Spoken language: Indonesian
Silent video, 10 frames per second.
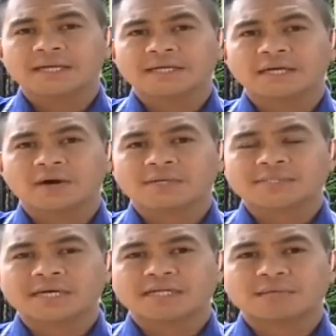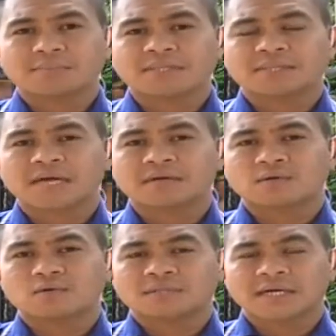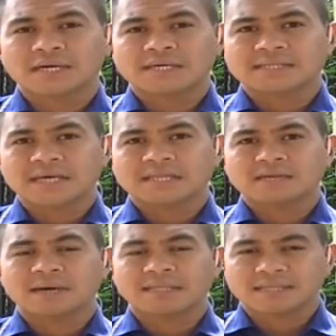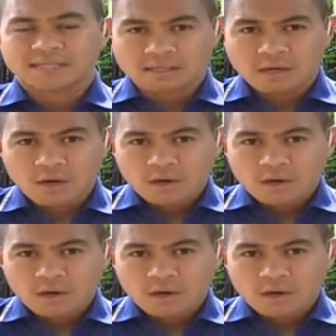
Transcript: ada di kawasan Bintaro, Tangerang Selatan, Banten.